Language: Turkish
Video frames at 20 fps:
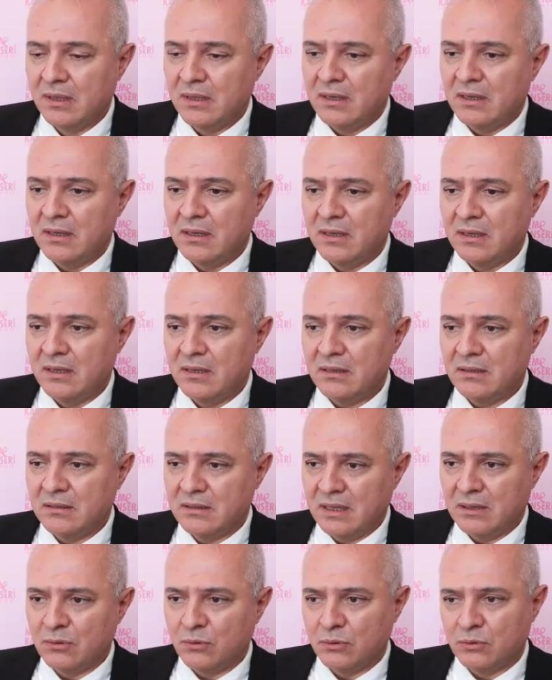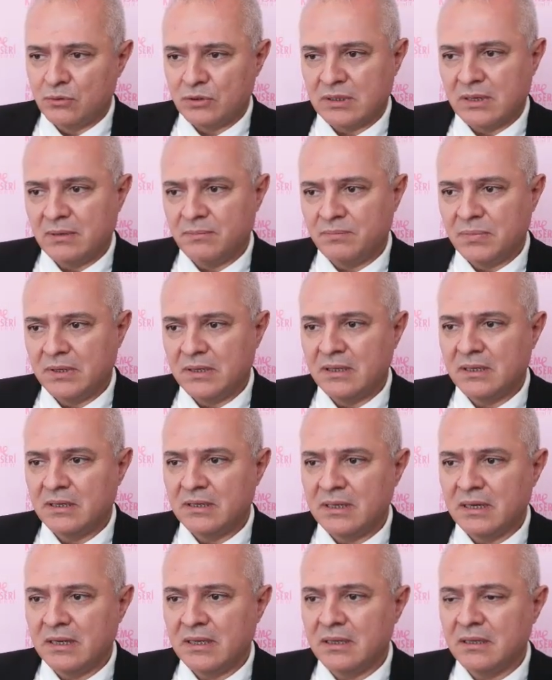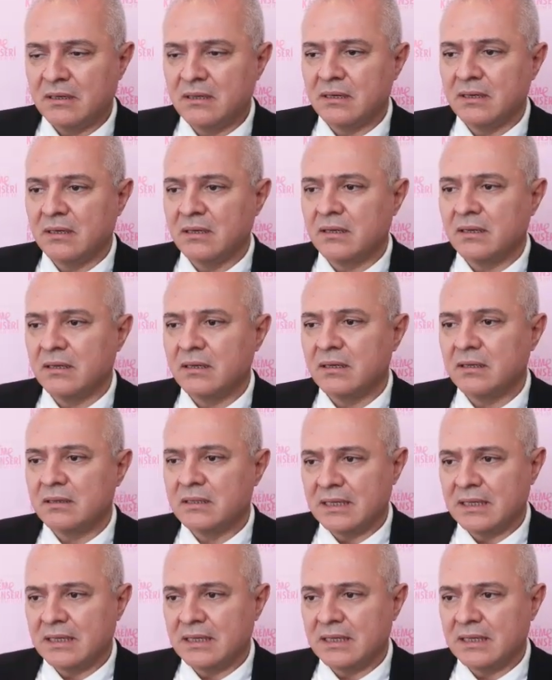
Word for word: e, den oluşan e, yine e,